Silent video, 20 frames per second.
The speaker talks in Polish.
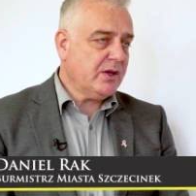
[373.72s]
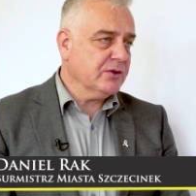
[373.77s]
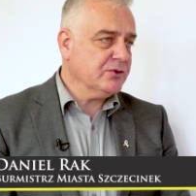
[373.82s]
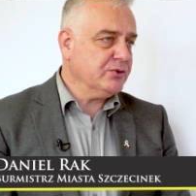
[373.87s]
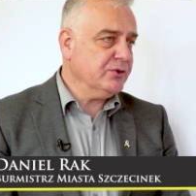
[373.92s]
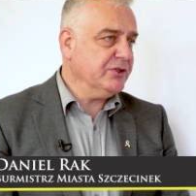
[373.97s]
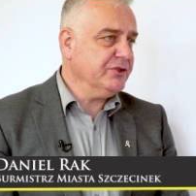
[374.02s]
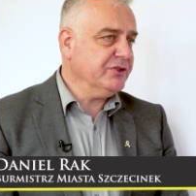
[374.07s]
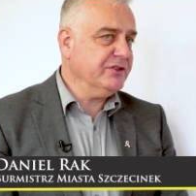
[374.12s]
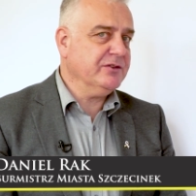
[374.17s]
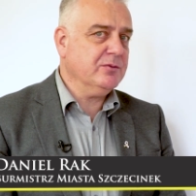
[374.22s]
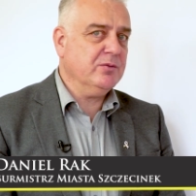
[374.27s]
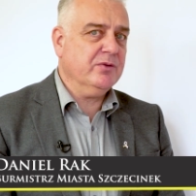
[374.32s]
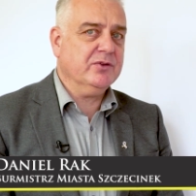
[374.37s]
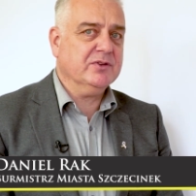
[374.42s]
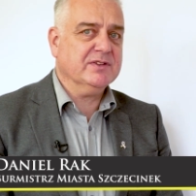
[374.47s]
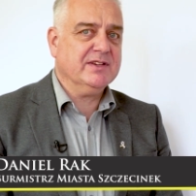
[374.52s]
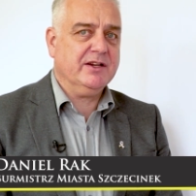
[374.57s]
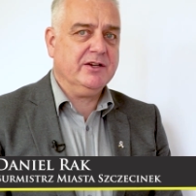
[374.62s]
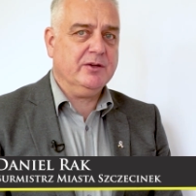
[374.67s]
czuję się
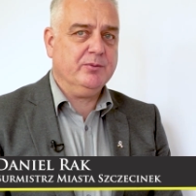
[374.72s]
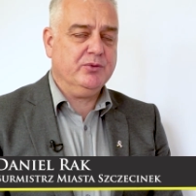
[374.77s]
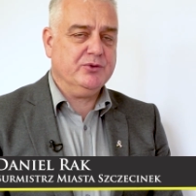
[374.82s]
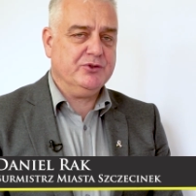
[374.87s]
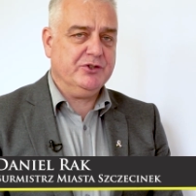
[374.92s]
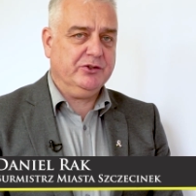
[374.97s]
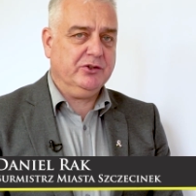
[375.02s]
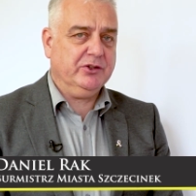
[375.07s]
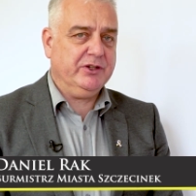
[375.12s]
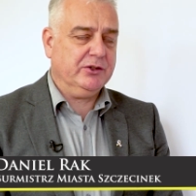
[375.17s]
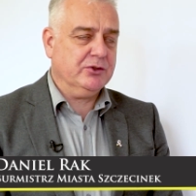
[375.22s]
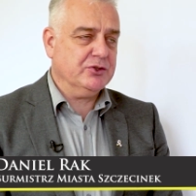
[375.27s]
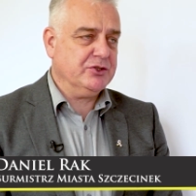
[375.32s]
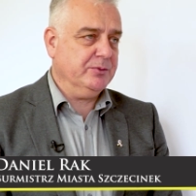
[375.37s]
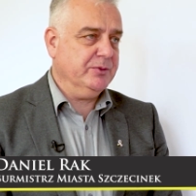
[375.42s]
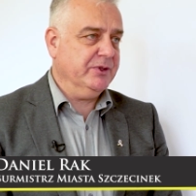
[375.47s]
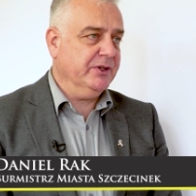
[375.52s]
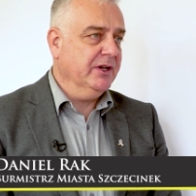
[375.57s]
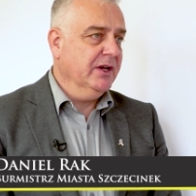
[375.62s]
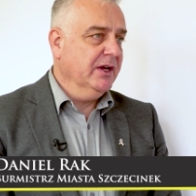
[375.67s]
zobowiązany później do tego,
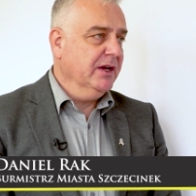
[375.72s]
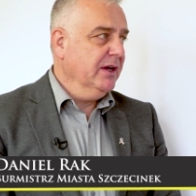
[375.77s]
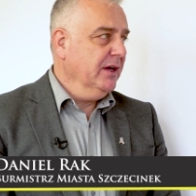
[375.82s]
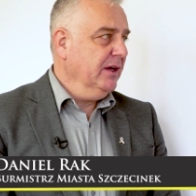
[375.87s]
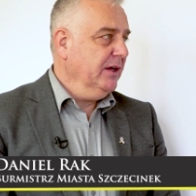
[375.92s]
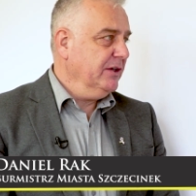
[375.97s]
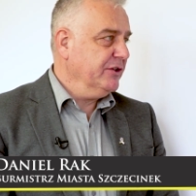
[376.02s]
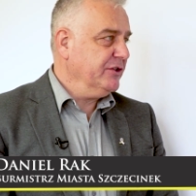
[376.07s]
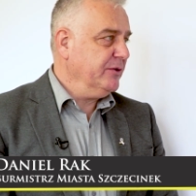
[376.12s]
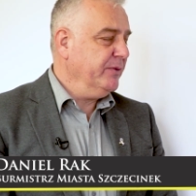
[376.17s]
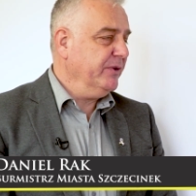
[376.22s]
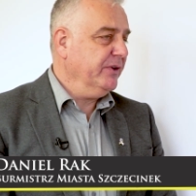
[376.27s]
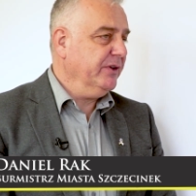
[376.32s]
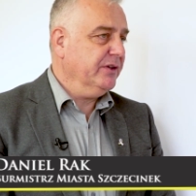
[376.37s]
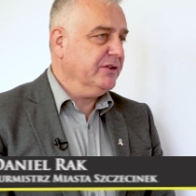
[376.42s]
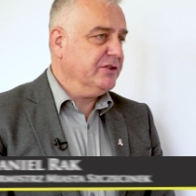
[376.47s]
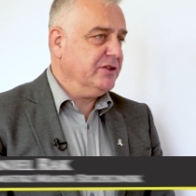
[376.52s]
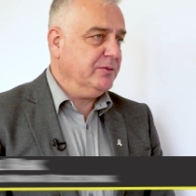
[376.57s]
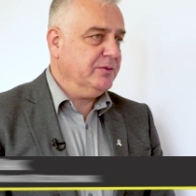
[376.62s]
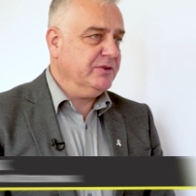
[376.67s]
żeby, żeby,
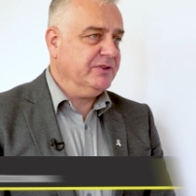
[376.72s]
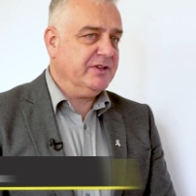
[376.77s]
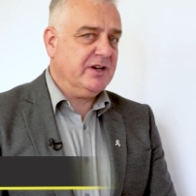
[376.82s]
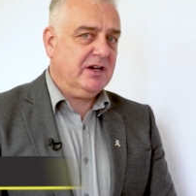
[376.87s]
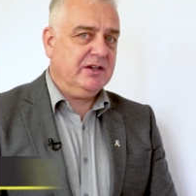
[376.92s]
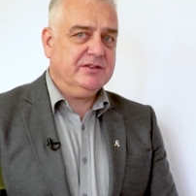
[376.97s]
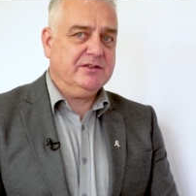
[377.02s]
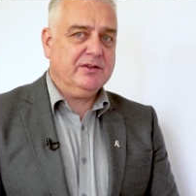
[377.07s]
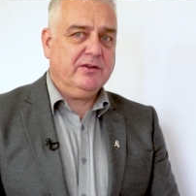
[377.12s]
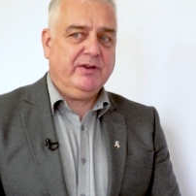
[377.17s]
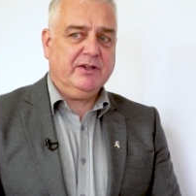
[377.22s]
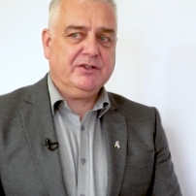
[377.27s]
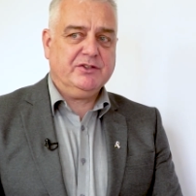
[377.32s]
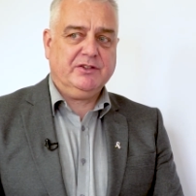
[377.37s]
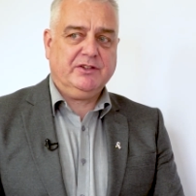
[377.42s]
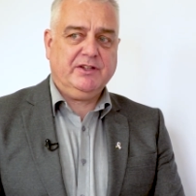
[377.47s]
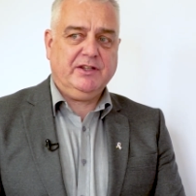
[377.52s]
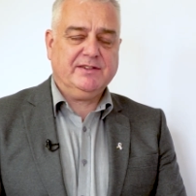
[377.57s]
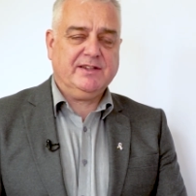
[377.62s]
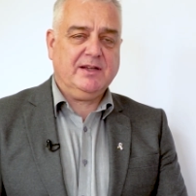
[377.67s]
żeby zrealizować
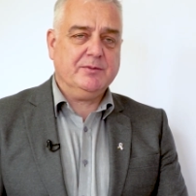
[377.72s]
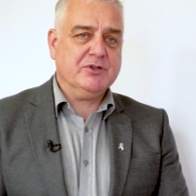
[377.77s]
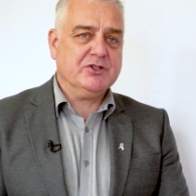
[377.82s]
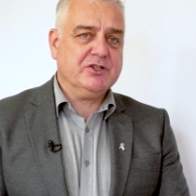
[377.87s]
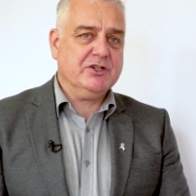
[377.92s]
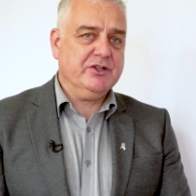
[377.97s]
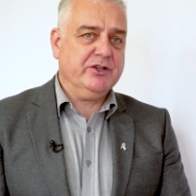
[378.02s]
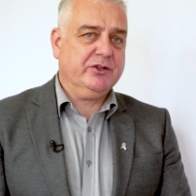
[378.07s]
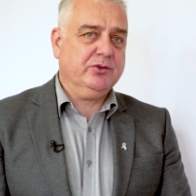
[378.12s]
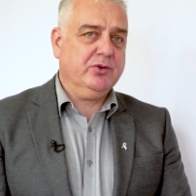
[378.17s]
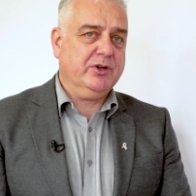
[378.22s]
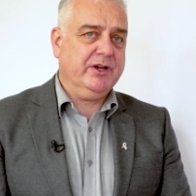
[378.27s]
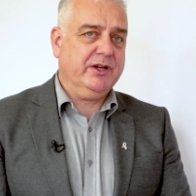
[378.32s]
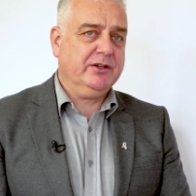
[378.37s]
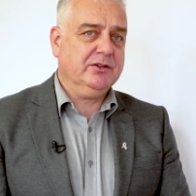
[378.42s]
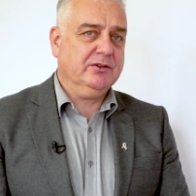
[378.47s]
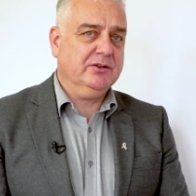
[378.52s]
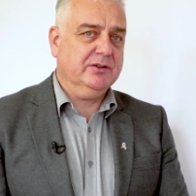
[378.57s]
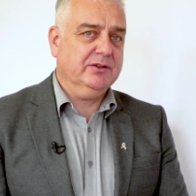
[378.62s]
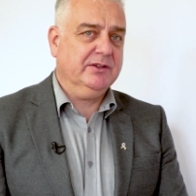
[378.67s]
te, zamierzenie, które,
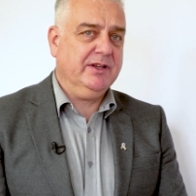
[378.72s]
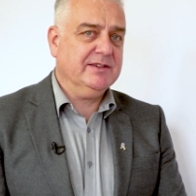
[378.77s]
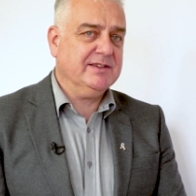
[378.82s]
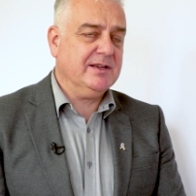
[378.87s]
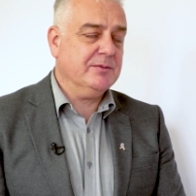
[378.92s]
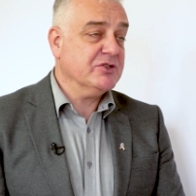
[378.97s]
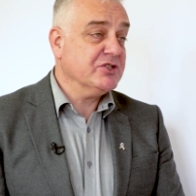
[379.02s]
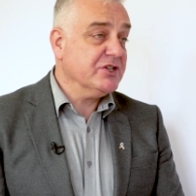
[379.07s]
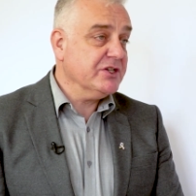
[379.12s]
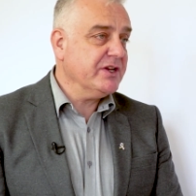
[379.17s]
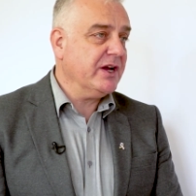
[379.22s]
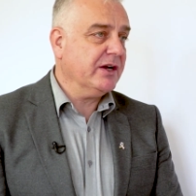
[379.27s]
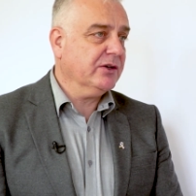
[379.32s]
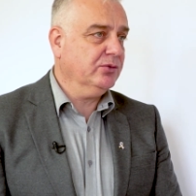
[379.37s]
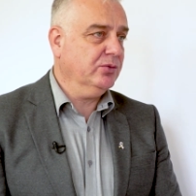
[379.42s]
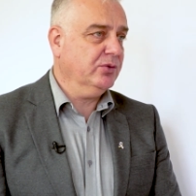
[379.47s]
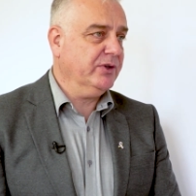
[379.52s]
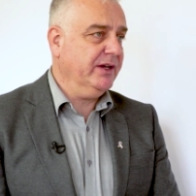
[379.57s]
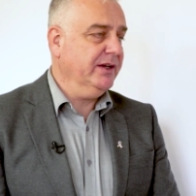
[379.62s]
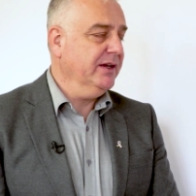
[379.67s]
te zamierzenia,
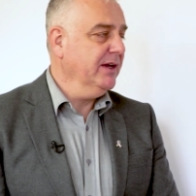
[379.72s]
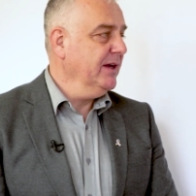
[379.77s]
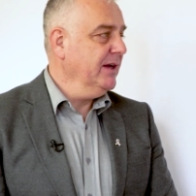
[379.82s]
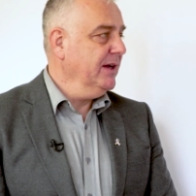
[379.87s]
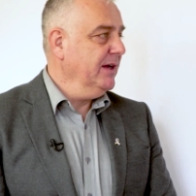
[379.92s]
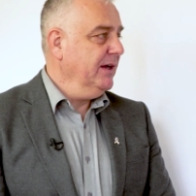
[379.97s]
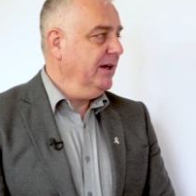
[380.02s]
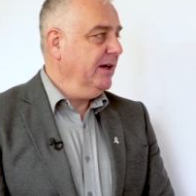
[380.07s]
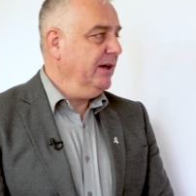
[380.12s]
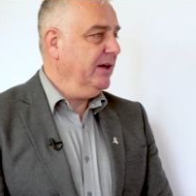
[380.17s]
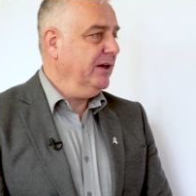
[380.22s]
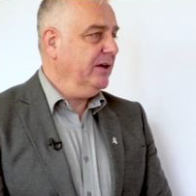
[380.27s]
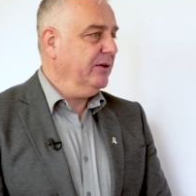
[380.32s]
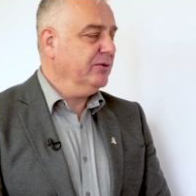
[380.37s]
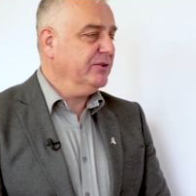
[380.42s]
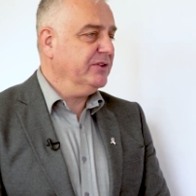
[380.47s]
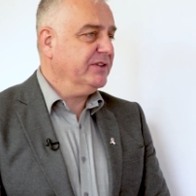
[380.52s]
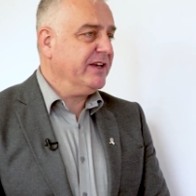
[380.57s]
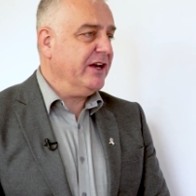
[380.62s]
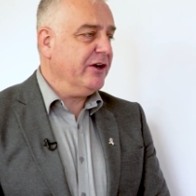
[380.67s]
które e,
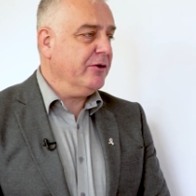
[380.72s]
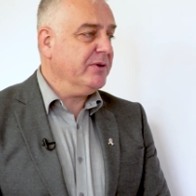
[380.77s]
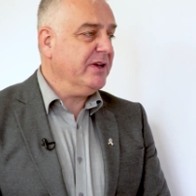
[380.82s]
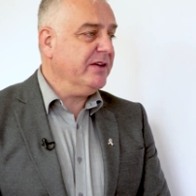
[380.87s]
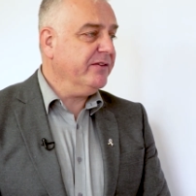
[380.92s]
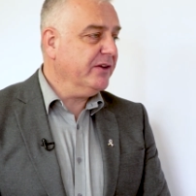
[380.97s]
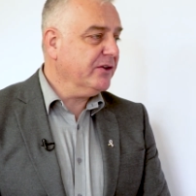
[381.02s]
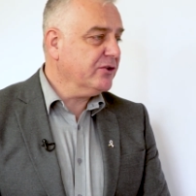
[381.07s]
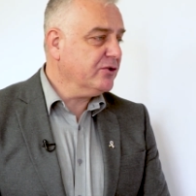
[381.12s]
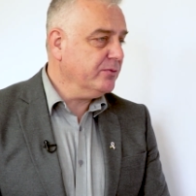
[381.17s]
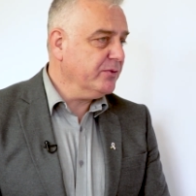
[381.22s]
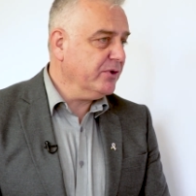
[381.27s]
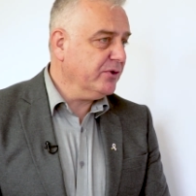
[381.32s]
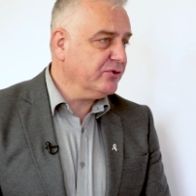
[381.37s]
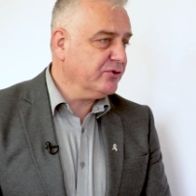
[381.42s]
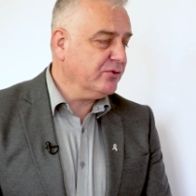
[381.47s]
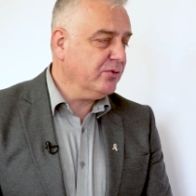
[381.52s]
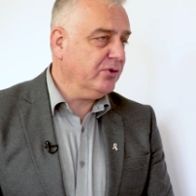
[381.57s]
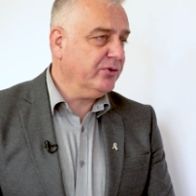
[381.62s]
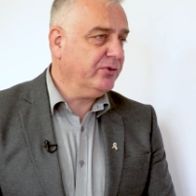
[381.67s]
uzyskają największą
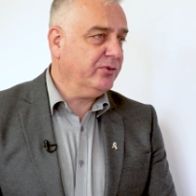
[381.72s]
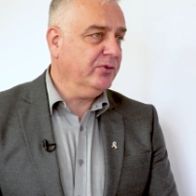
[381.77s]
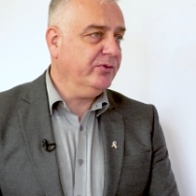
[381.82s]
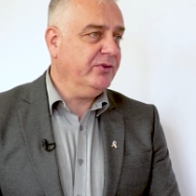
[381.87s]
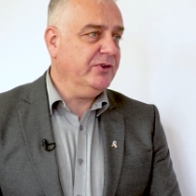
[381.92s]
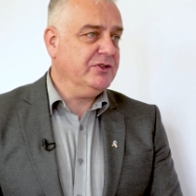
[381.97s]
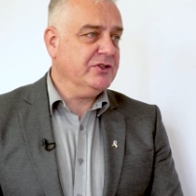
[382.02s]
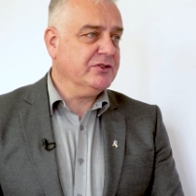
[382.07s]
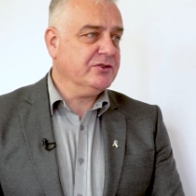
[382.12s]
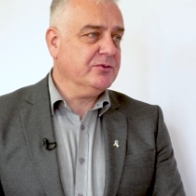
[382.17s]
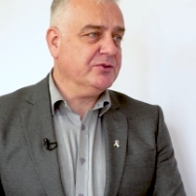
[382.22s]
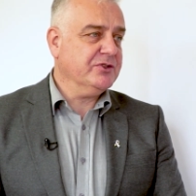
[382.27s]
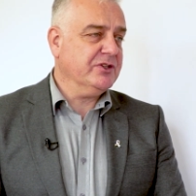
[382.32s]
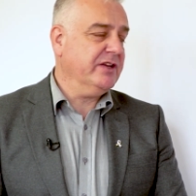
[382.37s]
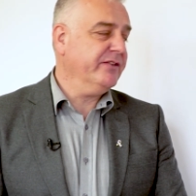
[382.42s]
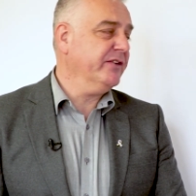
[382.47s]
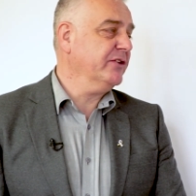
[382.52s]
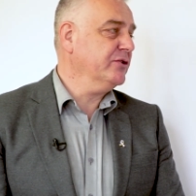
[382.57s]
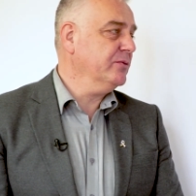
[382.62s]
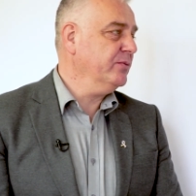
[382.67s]
ilość głosów i cieszą się
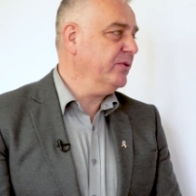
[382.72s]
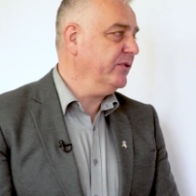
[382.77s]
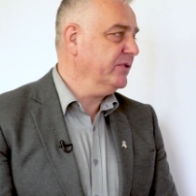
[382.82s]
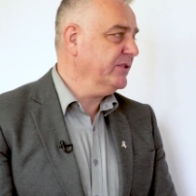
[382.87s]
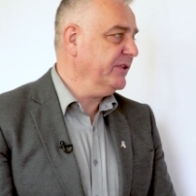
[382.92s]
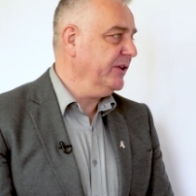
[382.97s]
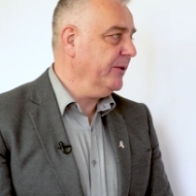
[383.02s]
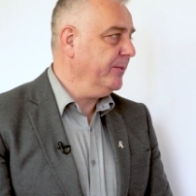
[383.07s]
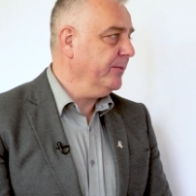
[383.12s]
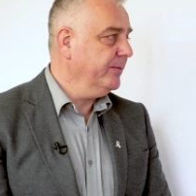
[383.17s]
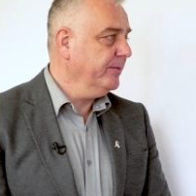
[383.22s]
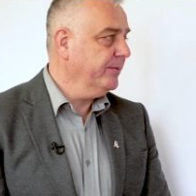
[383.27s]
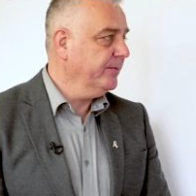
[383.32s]
największym powodzeniem.